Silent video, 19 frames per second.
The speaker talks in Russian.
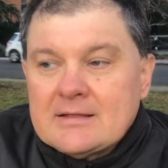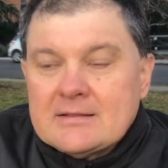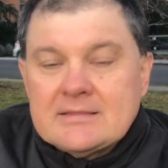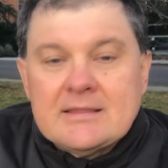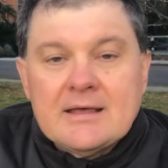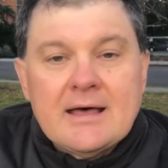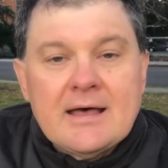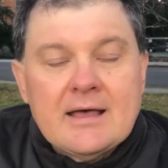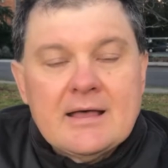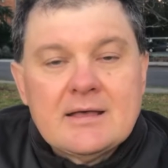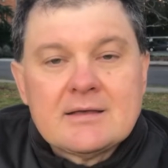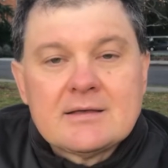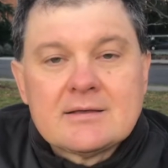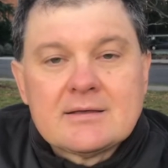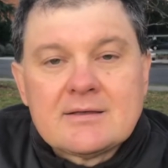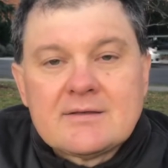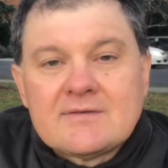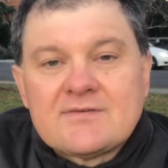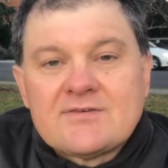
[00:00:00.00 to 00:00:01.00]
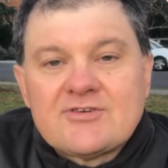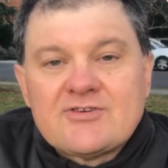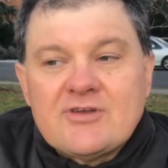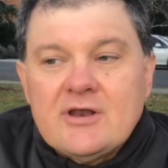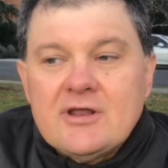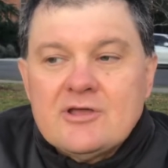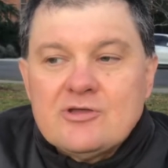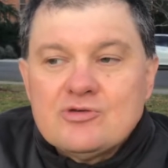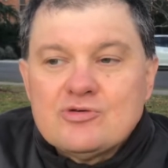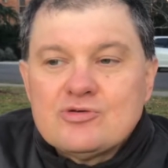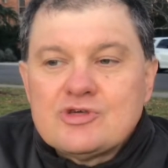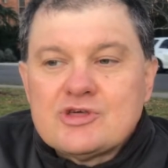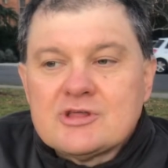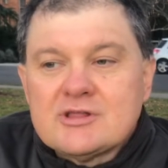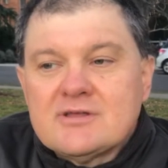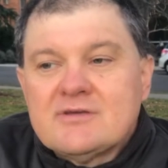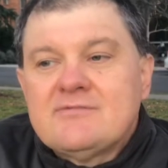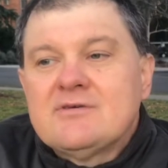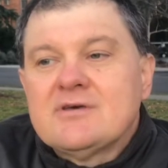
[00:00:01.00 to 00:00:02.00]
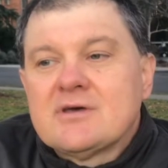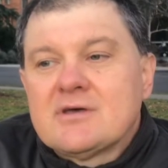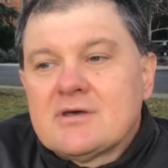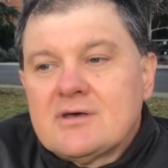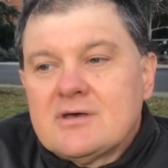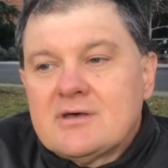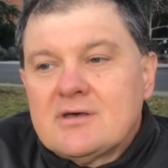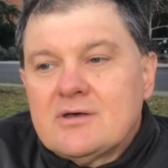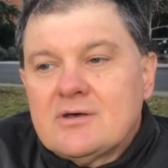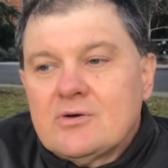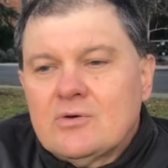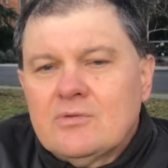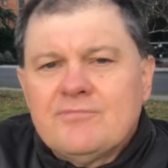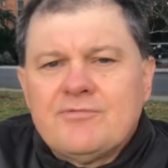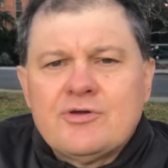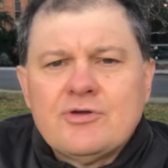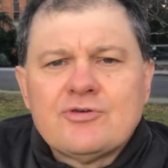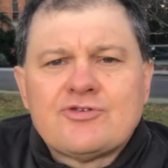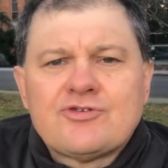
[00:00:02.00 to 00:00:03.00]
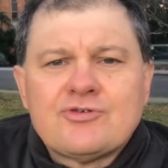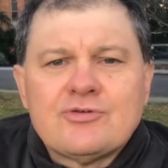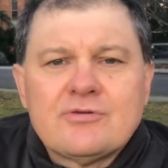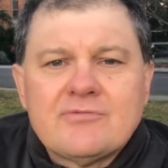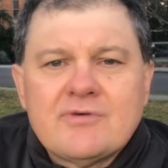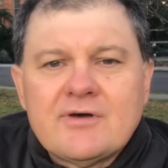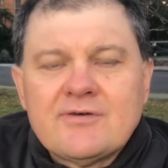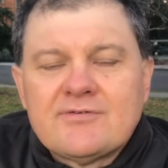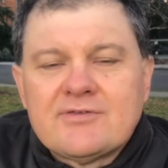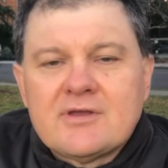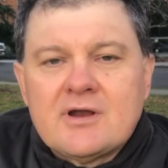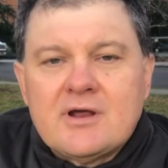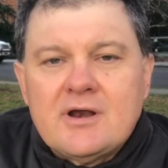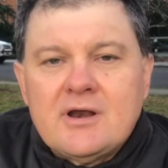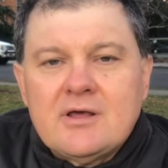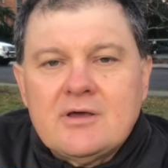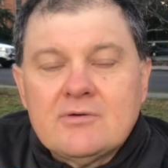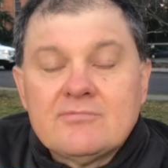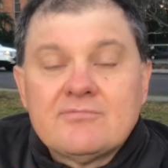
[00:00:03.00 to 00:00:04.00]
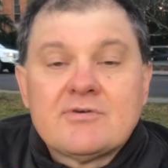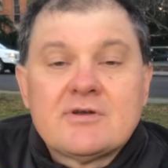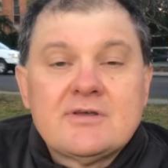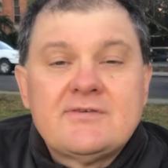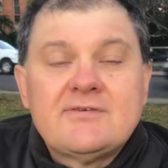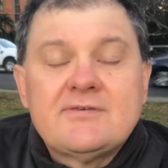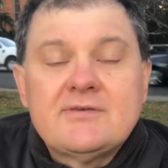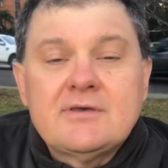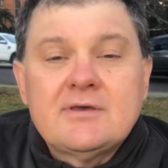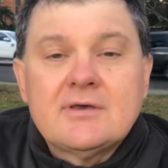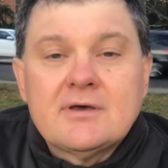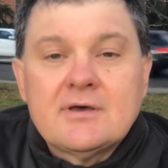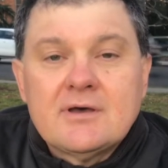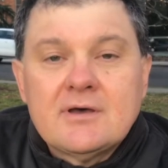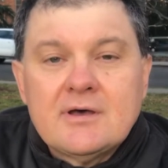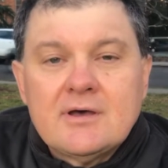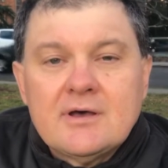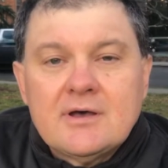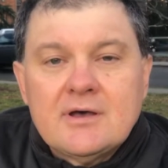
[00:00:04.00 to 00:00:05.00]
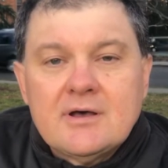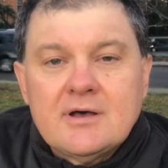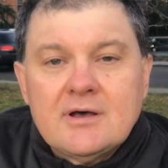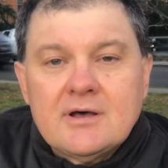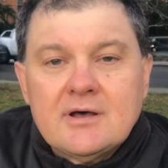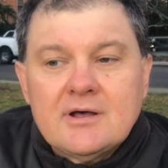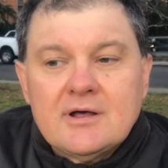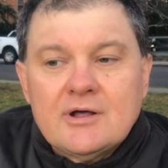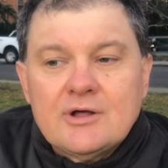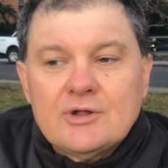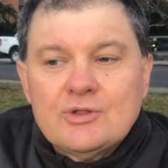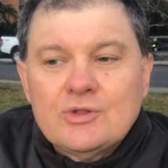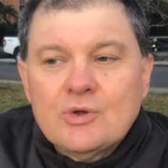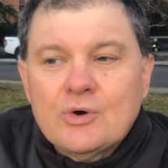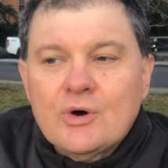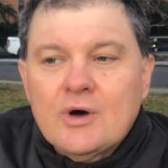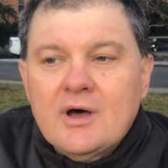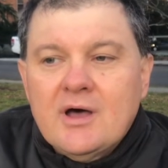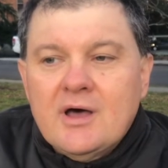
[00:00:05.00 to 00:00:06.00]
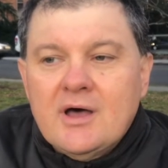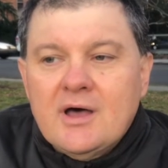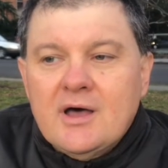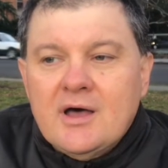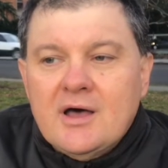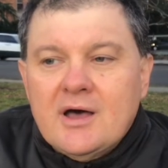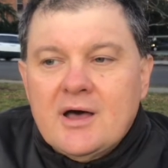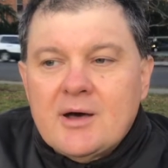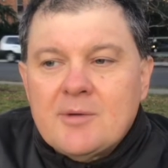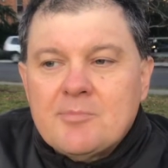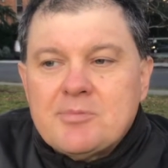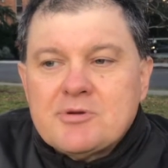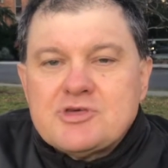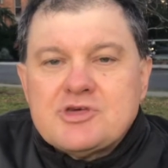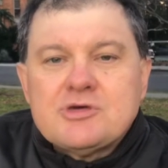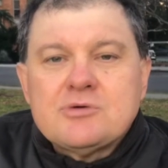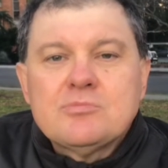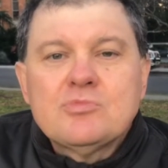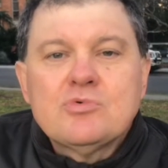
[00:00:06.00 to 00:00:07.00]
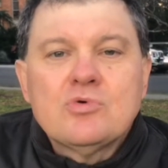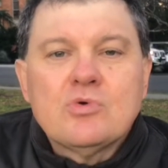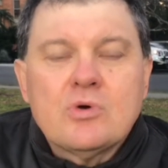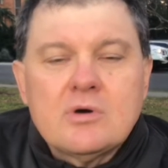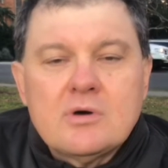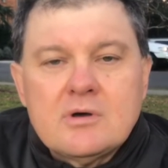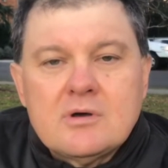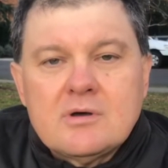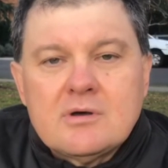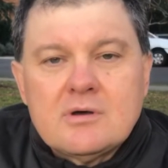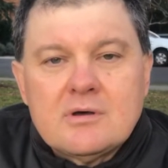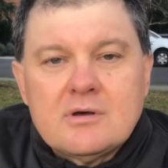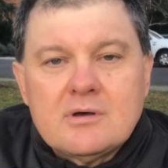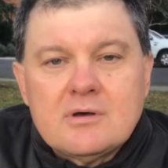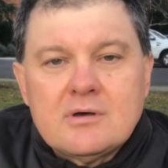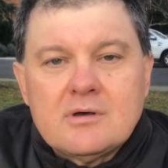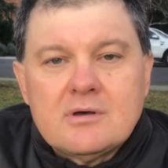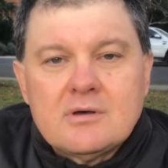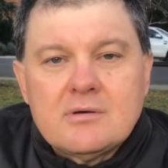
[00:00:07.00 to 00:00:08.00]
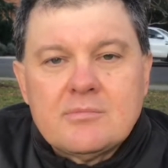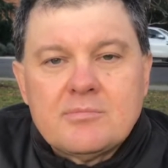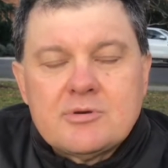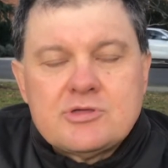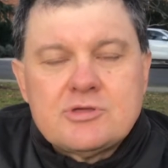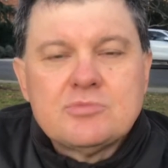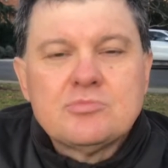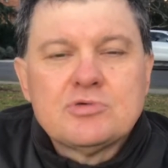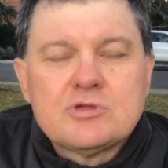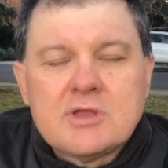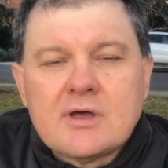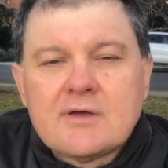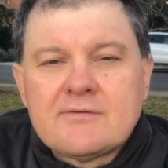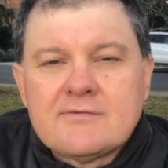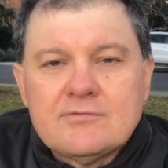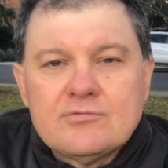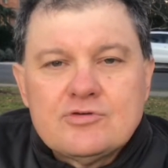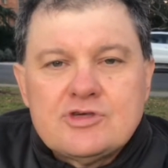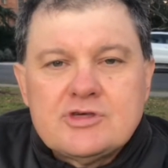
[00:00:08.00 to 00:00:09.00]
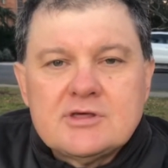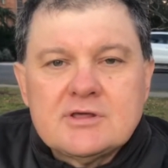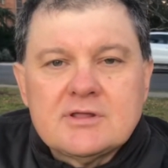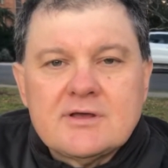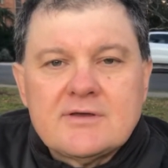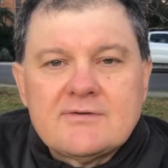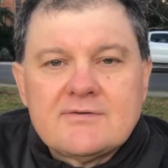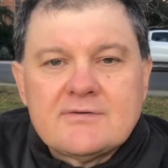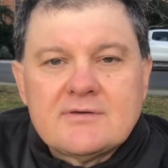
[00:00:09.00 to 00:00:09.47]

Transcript: Да, к сожалению, человек, он врет, что он в Австралии, он в России. Но почему Почему так случилось?